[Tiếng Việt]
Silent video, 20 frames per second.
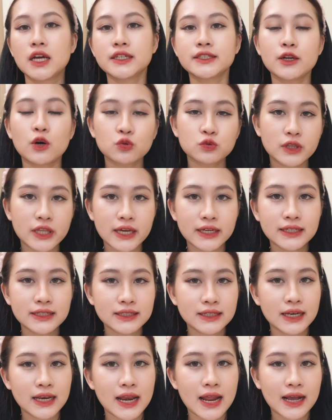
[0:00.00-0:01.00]
đầu
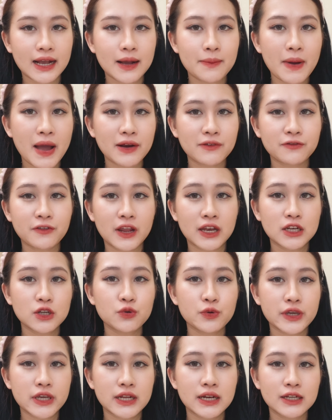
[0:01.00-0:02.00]
tiên là các bạn phải
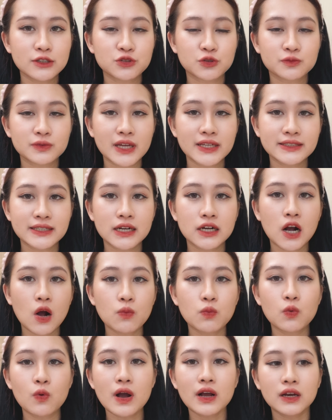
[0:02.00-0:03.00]
lưu ý là chúng ta sẽ
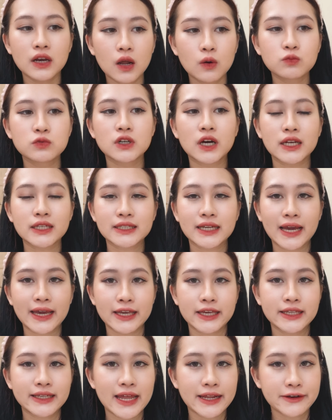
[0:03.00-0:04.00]
không quắc lông gần
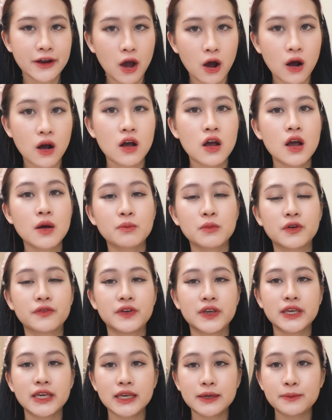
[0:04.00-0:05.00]
ngày đèn đỏ bởi
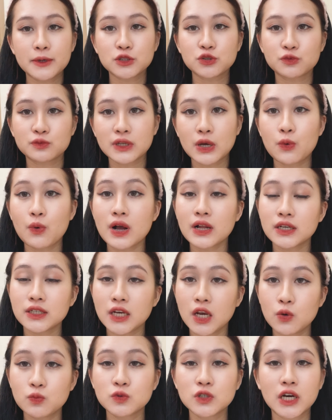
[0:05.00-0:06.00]
vì khi mà chúng ta
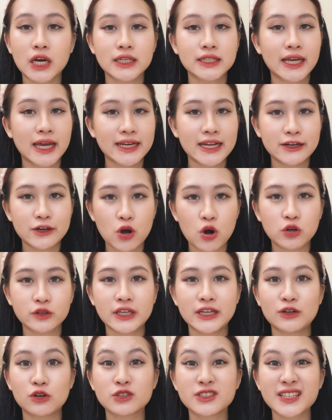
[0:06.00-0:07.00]
quắc lông gần ngày đèn đỏ
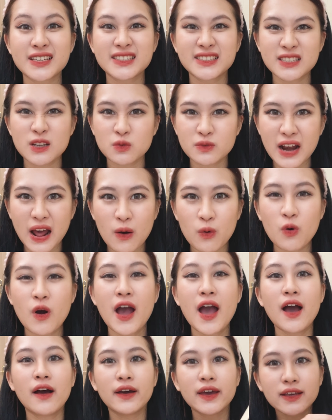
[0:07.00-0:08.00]
thì nó sẽ siêu đau
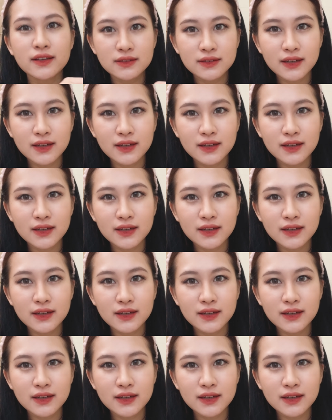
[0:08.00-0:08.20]
x